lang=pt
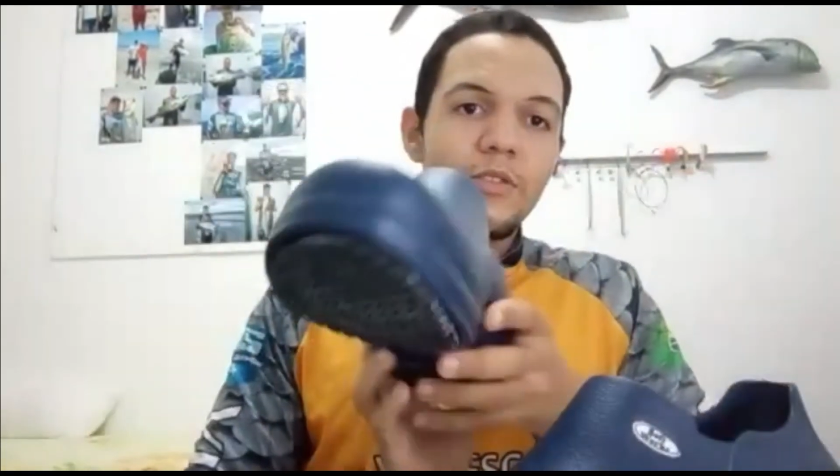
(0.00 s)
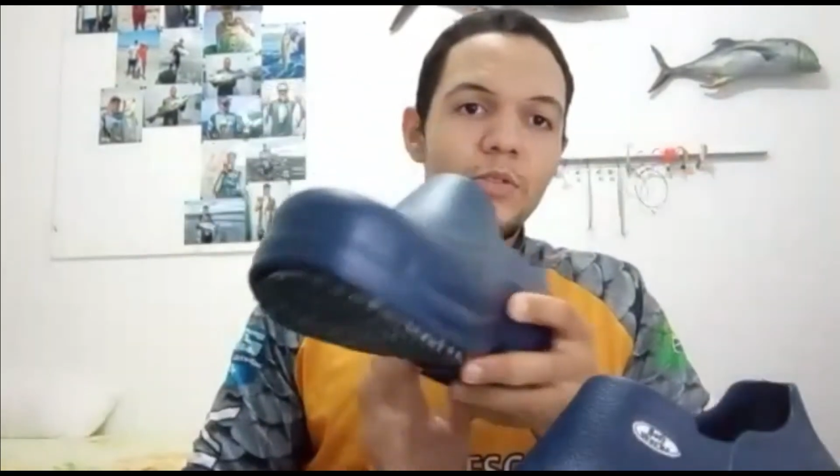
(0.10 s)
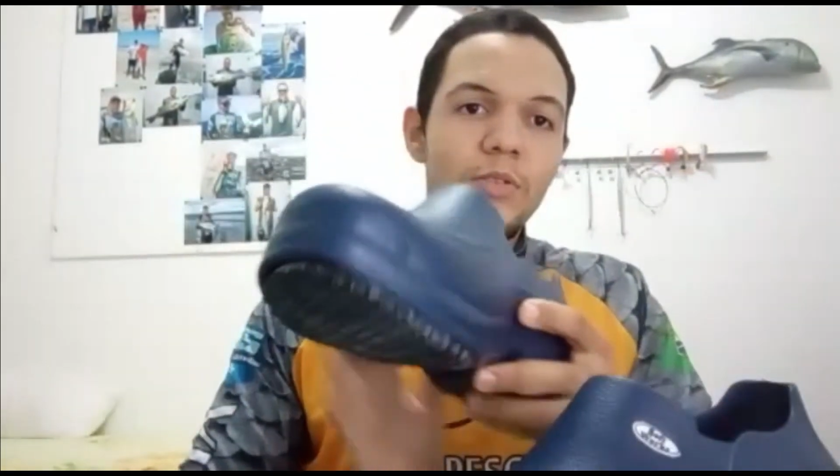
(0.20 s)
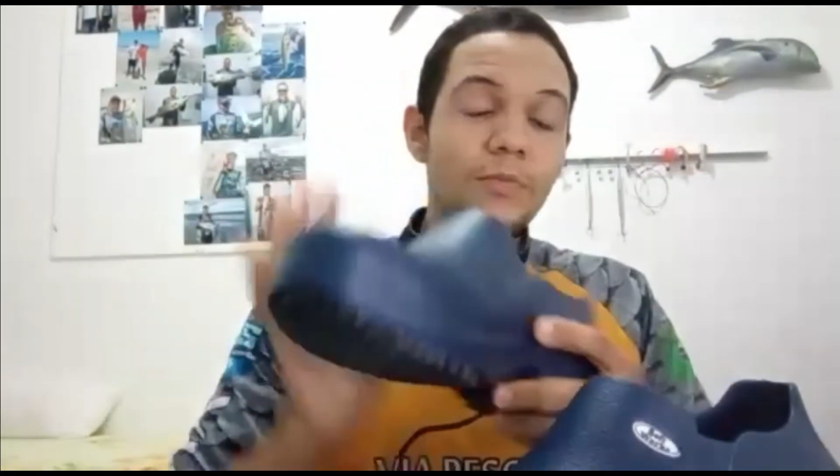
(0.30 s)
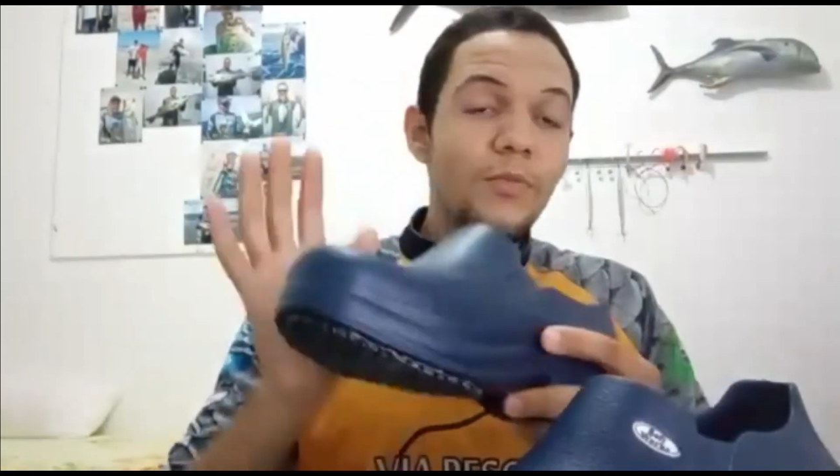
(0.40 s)
só
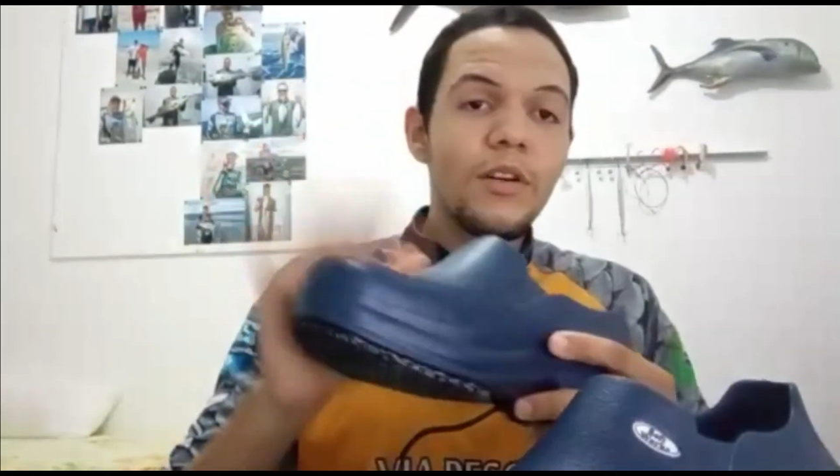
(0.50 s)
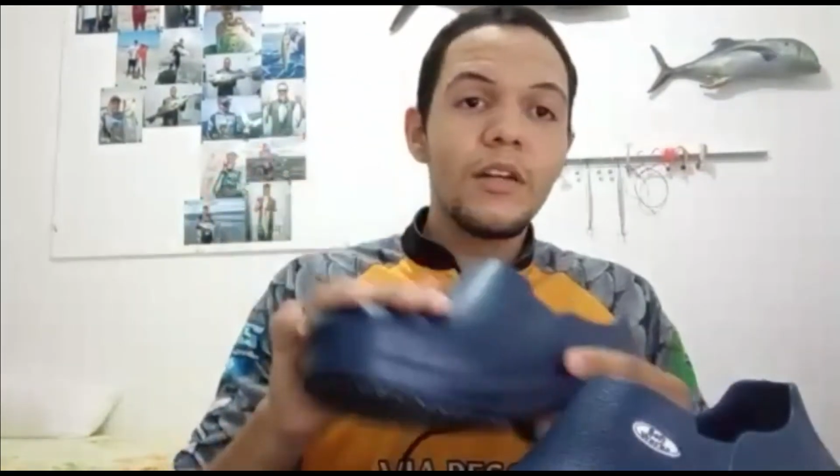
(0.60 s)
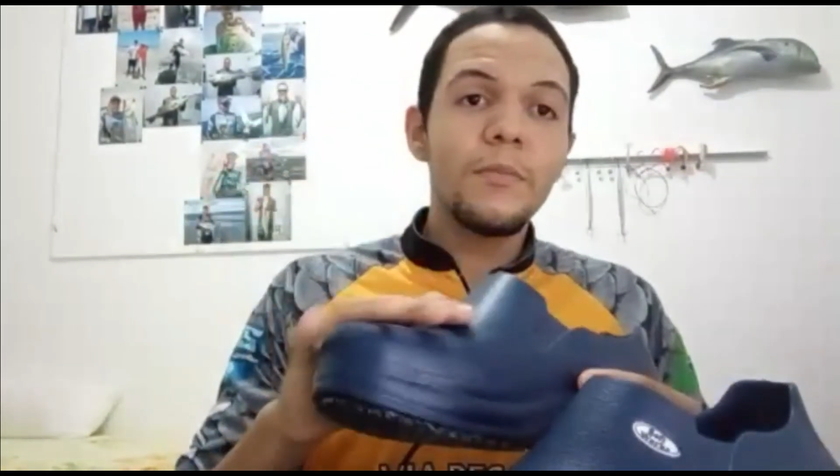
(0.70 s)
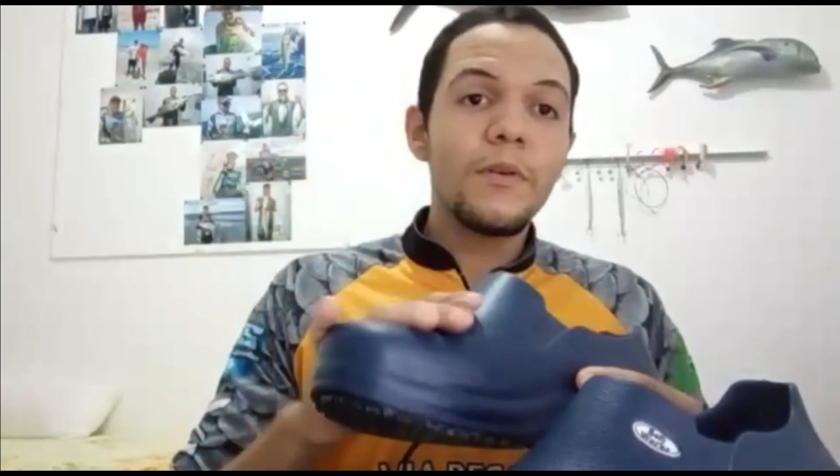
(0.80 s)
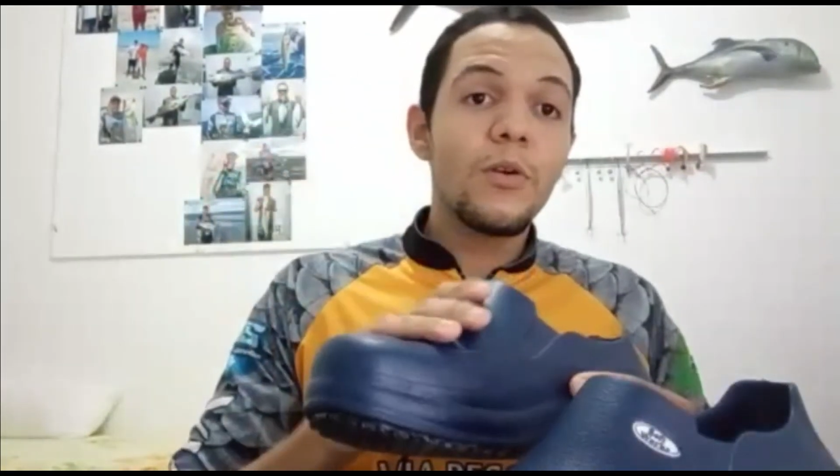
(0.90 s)
estou
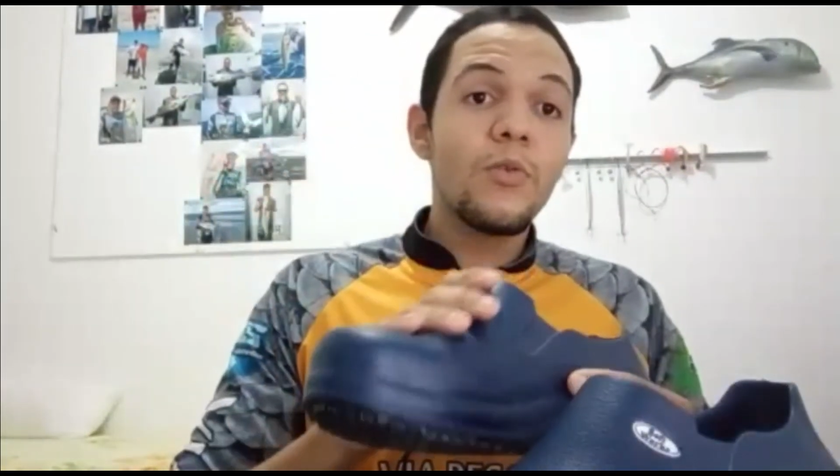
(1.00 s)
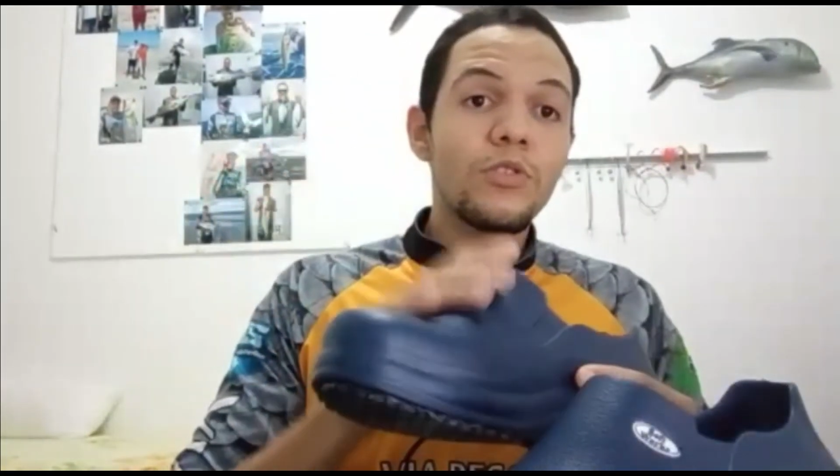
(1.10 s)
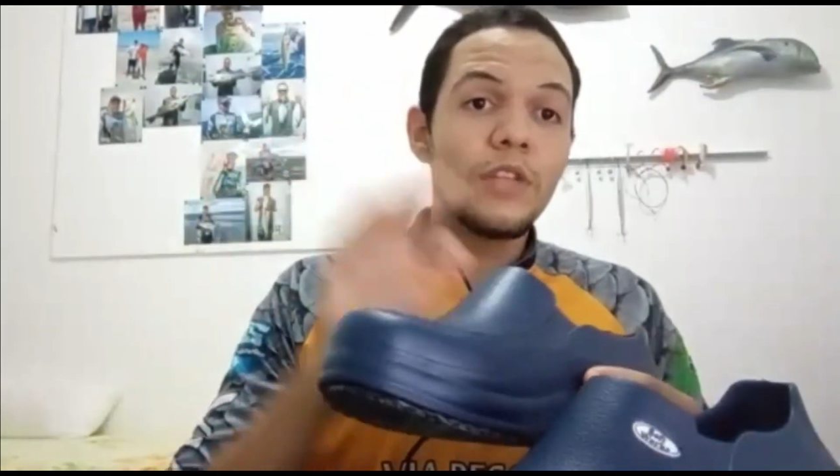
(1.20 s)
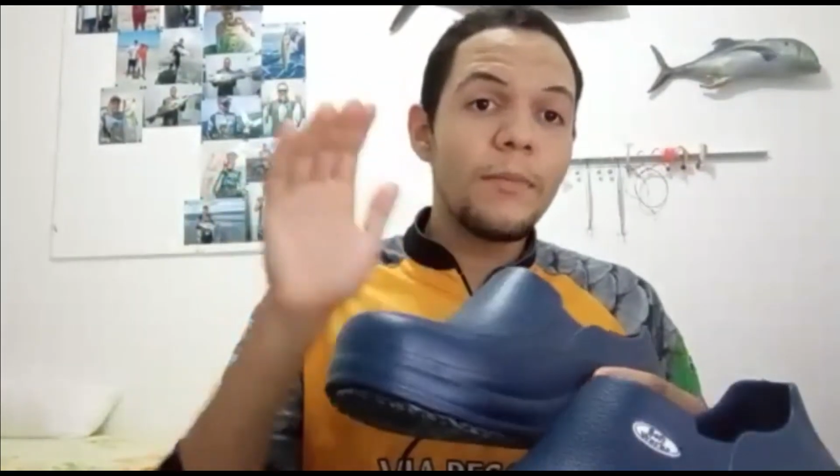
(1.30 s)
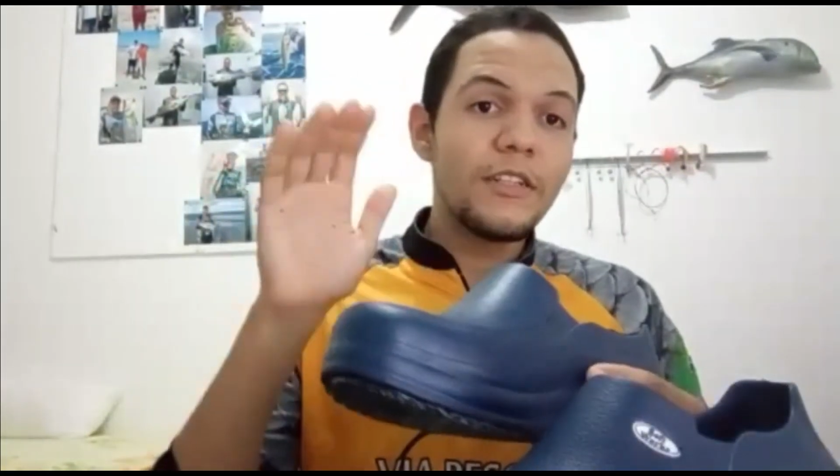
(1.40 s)
divulgando porque eu gostei